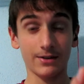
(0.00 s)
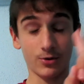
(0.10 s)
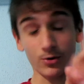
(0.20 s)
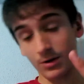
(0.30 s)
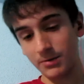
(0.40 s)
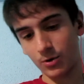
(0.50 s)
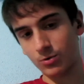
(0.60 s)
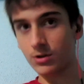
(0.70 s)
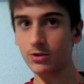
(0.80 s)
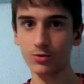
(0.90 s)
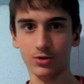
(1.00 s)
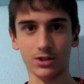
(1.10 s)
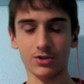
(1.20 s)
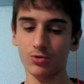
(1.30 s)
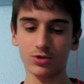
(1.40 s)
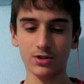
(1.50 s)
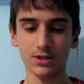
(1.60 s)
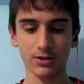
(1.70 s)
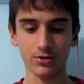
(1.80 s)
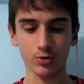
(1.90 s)
Kötü tabi kötülerini de okuyacağız sonuçta
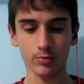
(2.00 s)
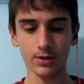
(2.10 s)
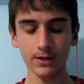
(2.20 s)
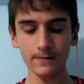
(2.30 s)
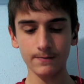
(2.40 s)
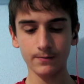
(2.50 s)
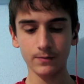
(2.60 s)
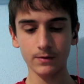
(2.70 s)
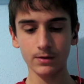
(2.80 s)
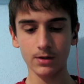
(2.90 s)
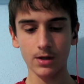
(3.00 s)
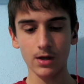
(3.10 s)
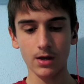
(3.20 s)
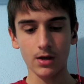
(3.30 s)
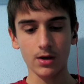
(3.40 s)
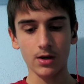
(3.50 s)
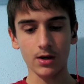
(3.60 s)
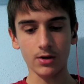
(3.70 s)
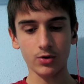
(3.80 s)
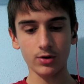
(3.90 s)
sizin hatırlayanlar.
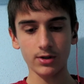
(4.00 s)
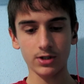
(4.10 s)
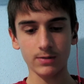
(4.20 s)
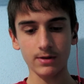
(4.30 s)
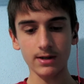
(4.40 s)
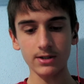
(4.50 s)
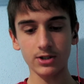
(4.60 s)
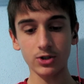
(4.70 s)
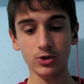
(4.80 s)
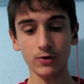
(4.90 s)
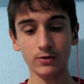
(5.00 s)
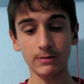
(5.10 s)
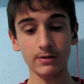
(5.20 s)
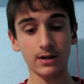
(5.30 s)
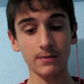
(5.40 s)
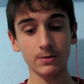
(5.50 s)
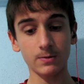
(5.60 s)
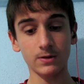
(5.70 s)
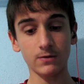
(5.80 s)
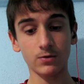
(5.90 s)
Ee, sonracıma çiğ köfte yemek
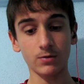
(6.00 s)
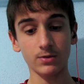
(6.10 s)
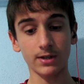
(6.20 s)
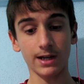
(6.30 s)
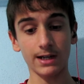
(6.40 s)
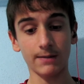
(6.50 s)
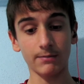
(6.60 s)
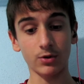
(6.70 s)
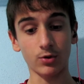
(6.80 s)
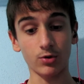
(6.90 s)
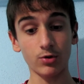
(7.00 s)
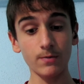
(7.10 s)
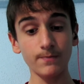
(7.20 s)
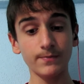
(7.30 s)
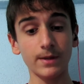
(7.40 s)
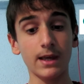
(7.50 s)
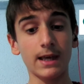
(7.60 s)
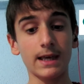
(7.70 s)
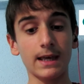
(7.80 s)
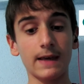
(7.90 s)
kapışması videomuza gelen bir yorum.
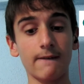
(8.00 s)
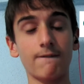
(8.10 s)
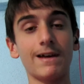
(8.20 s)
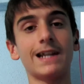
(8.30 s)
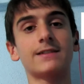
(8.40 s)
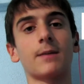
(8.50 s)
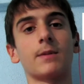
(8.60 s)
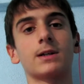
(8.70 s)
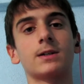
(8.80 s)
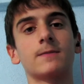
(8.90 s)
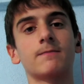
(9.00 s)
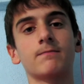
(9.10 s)
Veletamık.